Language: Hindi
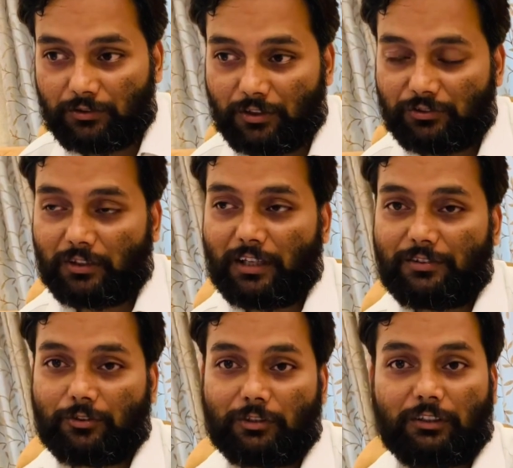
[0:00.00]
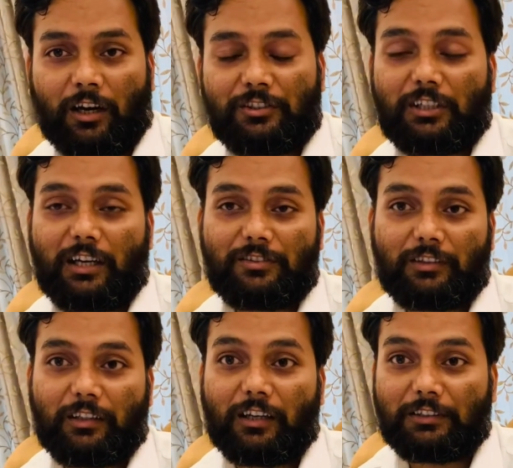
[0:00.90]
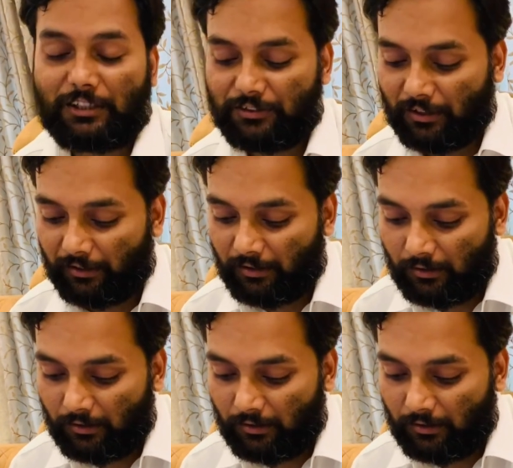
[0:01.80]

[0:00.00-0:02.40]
स्ट्रक्चर कैसे उसके ढांचे कैसे तैयार किए जाए